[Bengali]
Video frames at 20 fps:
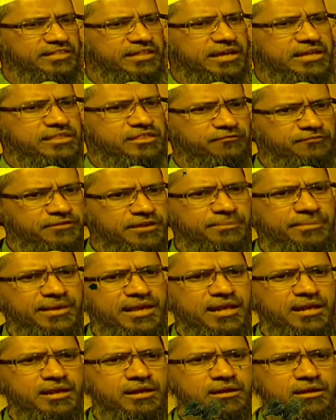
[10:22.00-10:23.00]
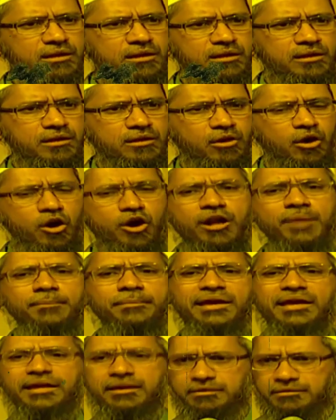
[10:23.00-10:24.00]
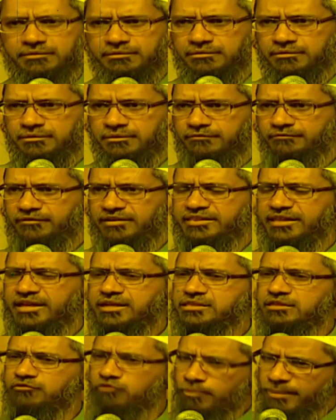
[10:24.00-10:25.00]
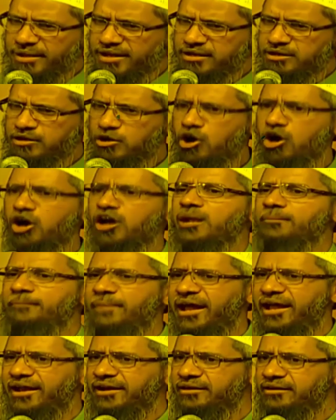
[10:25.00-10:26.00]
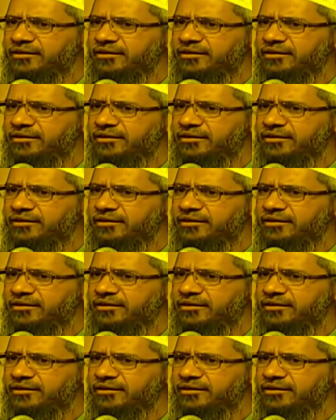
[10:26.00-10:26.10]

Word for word: হোক সে কোনো পুরুষ অথবা নারী হোক সেটা কোনো মেয়ে অথবা